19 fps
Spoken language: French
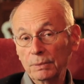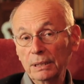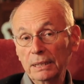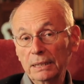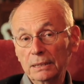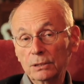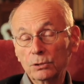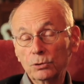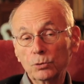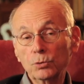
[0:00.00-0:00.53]

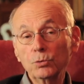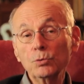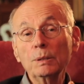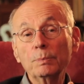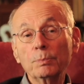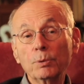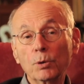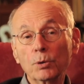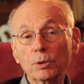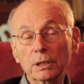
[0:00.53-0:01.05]
mais
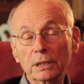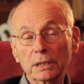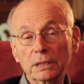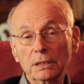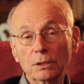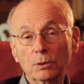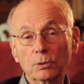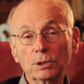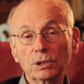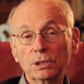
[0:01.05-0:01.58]
tous les
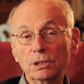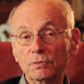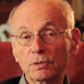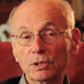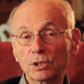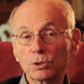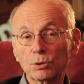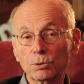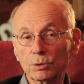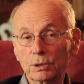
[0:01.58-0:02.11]
progrès ont des
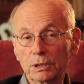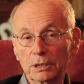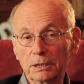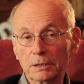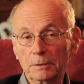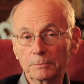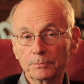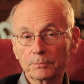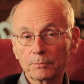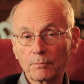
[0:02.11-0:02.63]
effets
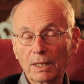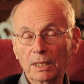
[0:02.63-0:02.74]
secondaires.